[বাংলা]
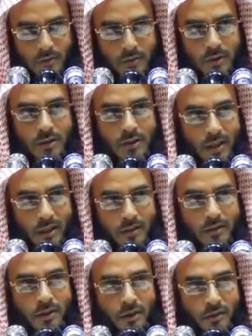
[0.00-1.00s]
যে
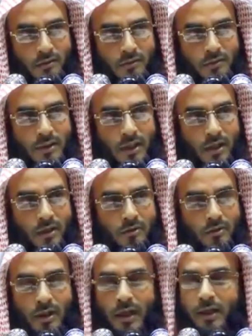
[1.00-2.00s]
সারাদিন দিন যা
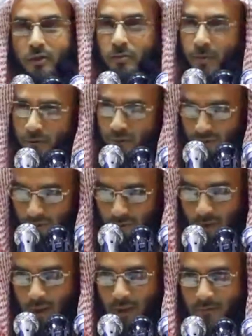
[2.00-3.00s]
আয় উপার্জন
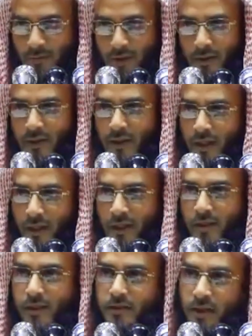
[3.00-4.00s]
করলাম
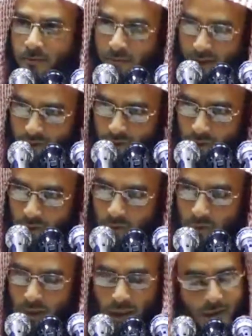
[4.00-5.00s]
খেয়ে দিয়ে যা বাঁচলো
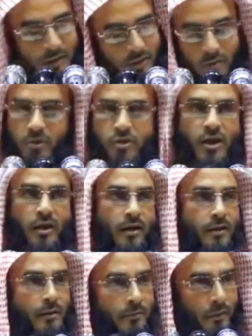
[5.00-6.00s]
একটিও পয়সা
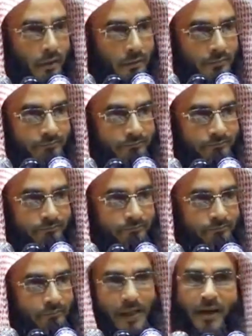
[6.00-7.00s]
রাখা যাবে না
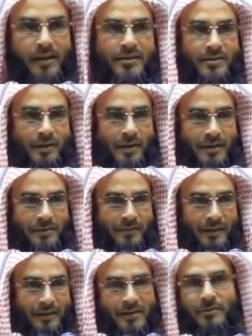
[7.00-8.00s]
ব্যালেন্স করা
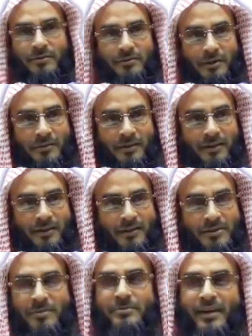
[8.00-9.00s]
যাবে না কি করতে হবে
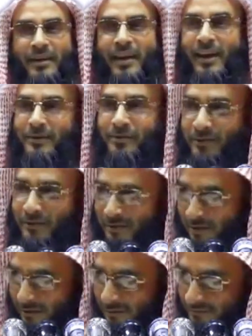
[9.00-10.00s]
সব দান খেরাত করে
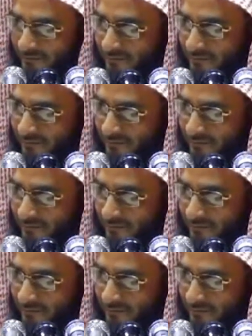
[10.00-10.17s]
দিতে হবে